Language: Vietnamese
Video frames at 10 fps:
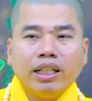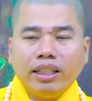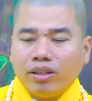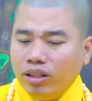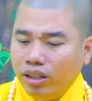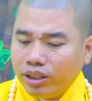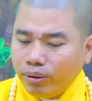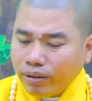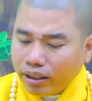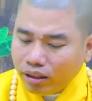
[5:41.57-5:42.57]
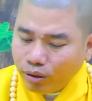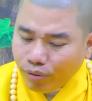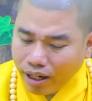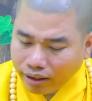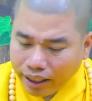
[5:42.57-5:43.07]
Vậy thì con người chúng ta
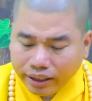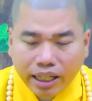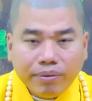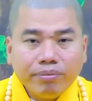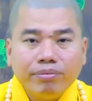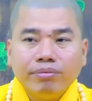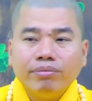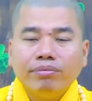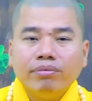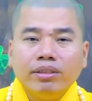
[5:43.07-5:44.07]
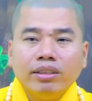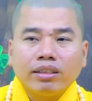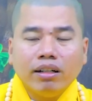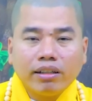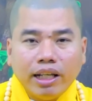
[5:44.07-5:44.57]
thường phát thiện niệm,
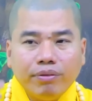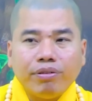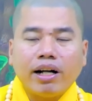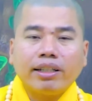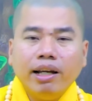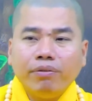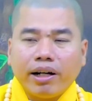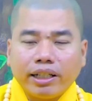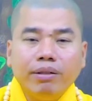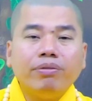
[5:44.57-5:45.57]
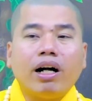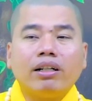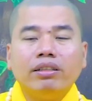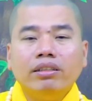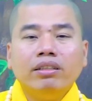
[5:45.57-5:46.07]
thường niệm Phật, nhớ Phật, niệm
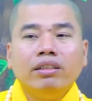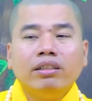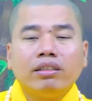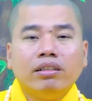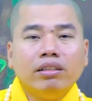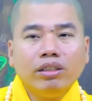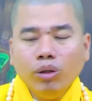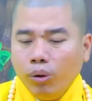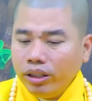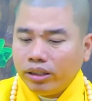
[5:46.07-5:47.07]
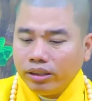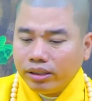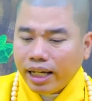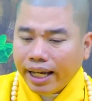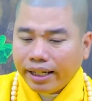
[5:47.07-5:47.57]
Phật, thường vui,
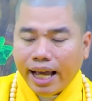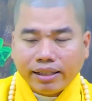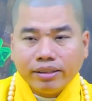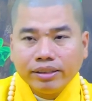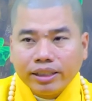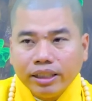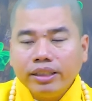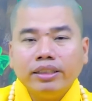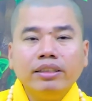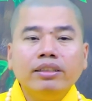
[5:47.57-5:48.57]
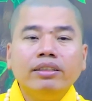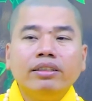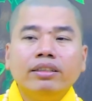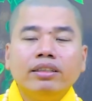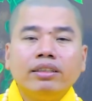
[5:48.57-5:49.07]
thường an lạc, thường cười,
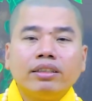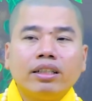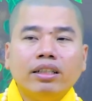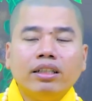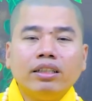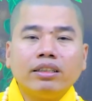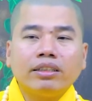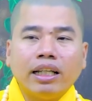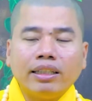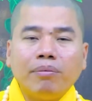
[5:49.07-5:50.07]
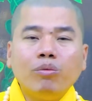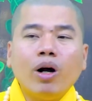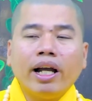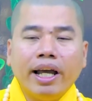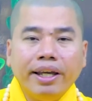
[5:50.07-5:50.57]
thường sanh tâm
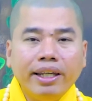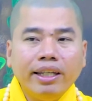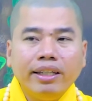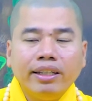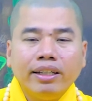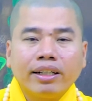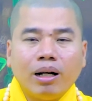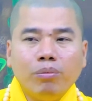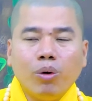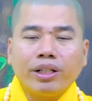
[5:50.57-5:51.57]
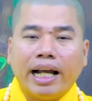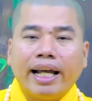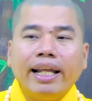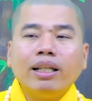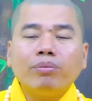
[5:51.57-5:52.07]
hoan hỷ, không buồn giận
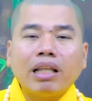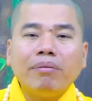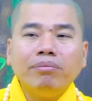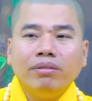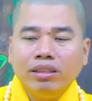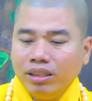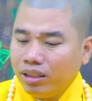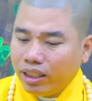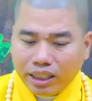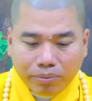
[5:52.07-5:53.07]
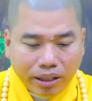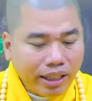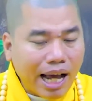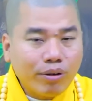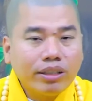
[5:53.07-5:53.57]
ai để trong tâm. Vì thì
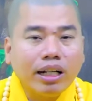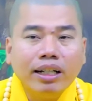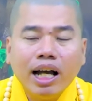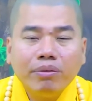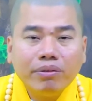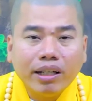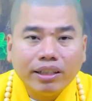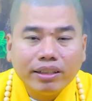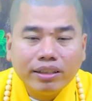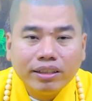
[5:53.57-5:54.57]
bệnh đau nó tự hết quý vị.